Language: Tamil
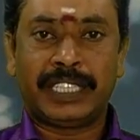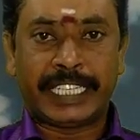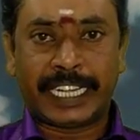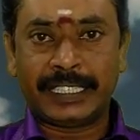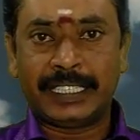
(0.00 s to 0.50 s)
வந்த
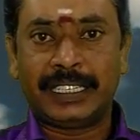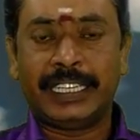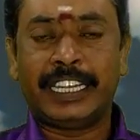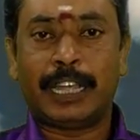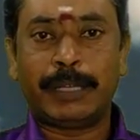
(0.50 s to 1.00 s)

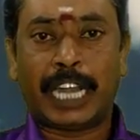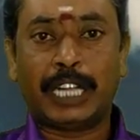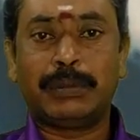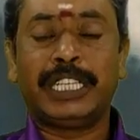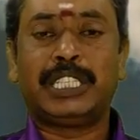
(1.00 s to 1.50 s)
இடைஞ்சல்கள் எல்லாமே
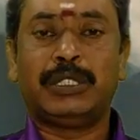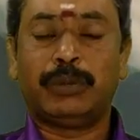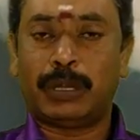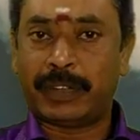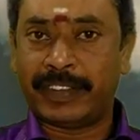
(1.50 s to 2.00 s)
ராகு பயிற்சியின்
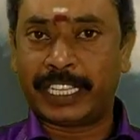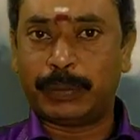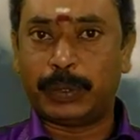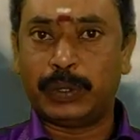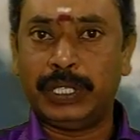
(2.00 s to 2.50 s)
மூலமாக
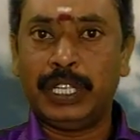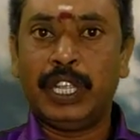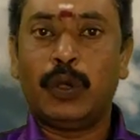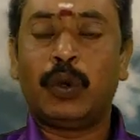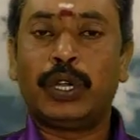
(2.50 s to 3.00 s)
விலகப் போகுது
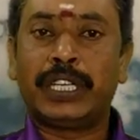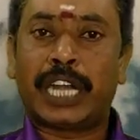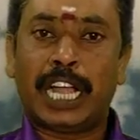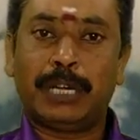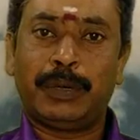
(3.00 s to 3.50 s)
உங்களுக்கு
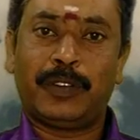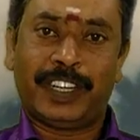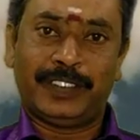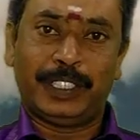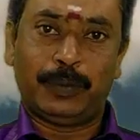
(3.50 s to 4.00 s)
ராகு
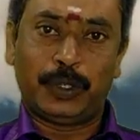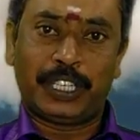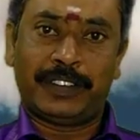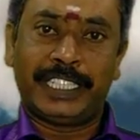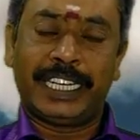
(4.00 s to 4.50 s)
பகவான் வந்து
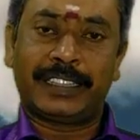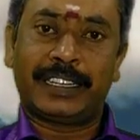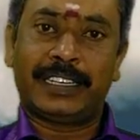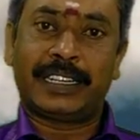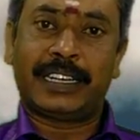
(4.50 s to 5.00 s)
மூன்றாவது
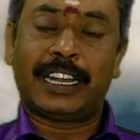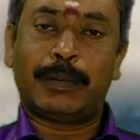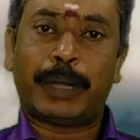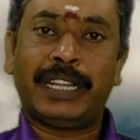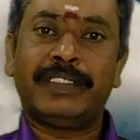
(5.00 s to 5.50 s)
இடத்துல இருக்கிறனால
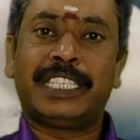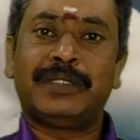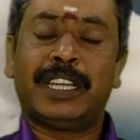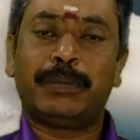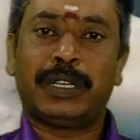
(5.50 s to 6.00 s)
பல வெற்றி
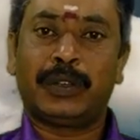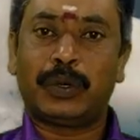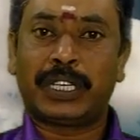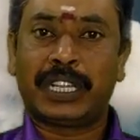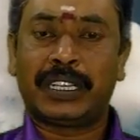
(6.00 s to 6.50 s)
வாய்ப்புகளை
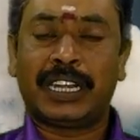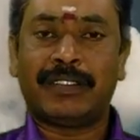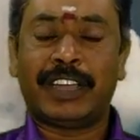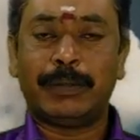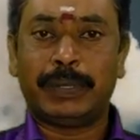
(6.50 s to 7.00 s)

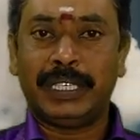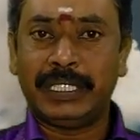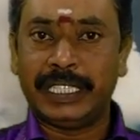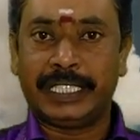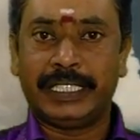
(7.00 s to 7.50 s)
கொடுக்கறதுக்கான வாய்ப்புகள்
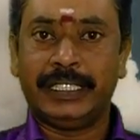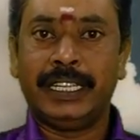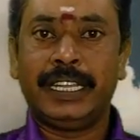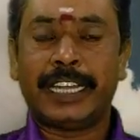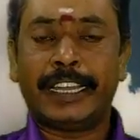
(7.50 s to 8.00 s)
இருக்குது
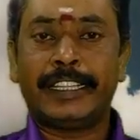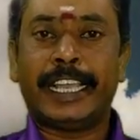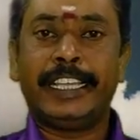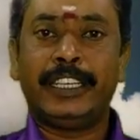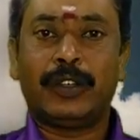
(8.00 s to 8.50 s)
நல்ல
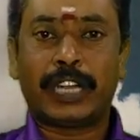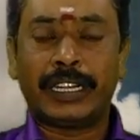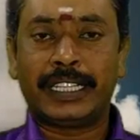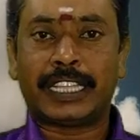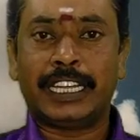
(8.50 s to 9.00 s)
தைரியம்
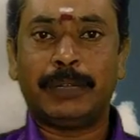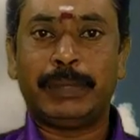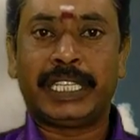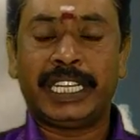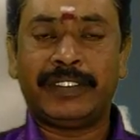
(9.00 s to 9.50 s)
நல்ல
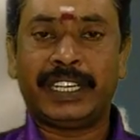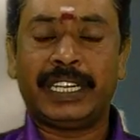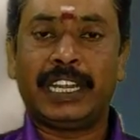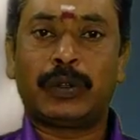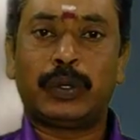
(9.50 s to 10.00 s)
தன்னம்பிக்கை
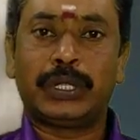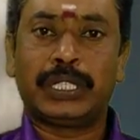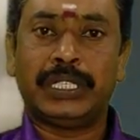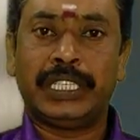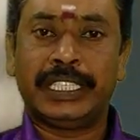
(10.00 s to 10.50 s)
இவைகள் எல்லாம்
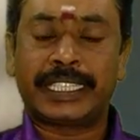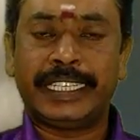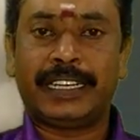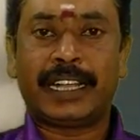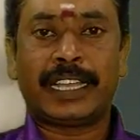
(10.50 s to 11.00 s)
கொடுத்து நீங்கள்
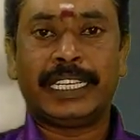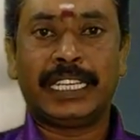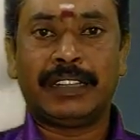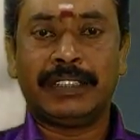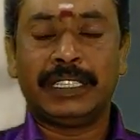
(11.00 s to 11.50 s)
செய்கிற
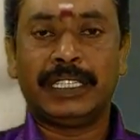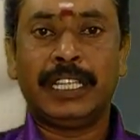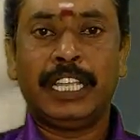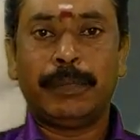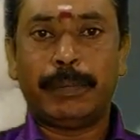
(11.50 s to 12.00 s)
காரியங்களை வந்து
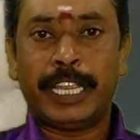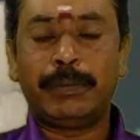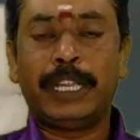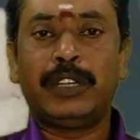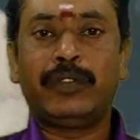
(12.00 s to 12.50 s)

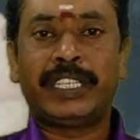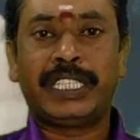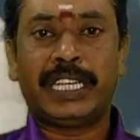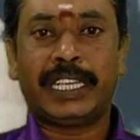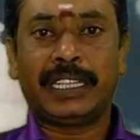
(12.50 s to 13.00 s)
மேன்மேலும்
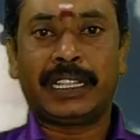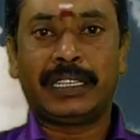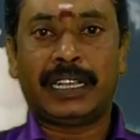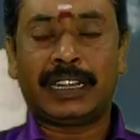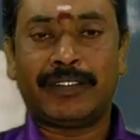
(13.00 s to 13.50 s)
வெற்றி
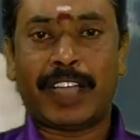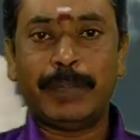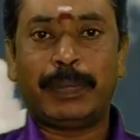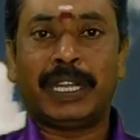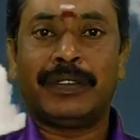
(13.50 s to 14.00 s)
அடைகிறதுக்கான
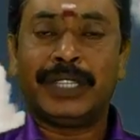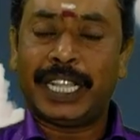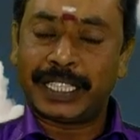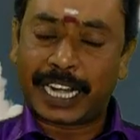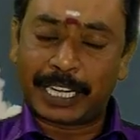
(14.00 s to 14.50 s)
வாய்ப்புகளை வந்து
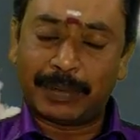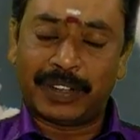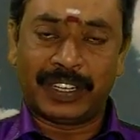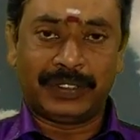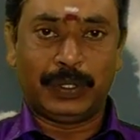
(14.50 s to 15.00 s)
அந்த ராகு
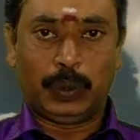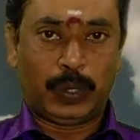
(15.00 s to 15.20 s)
பகவான் வந்து